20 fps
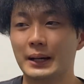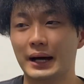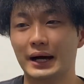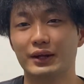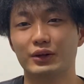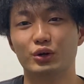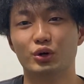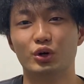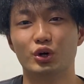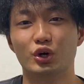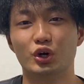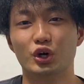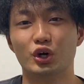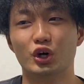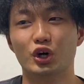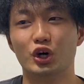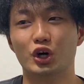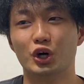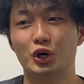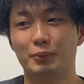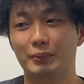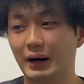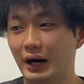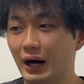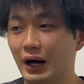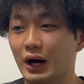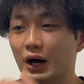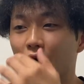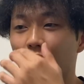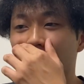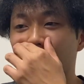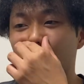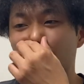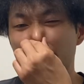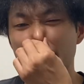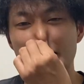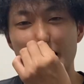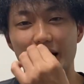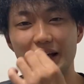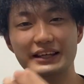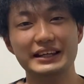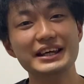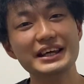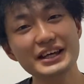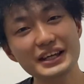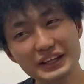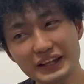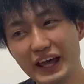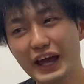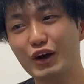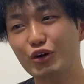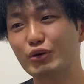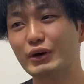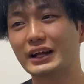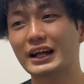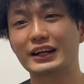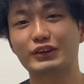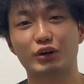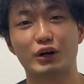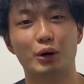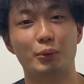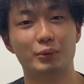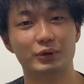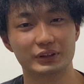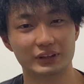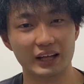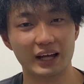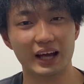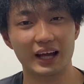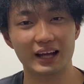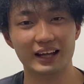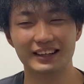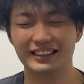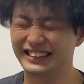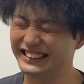あのー、まあ、いや、いいね、上だとか思って。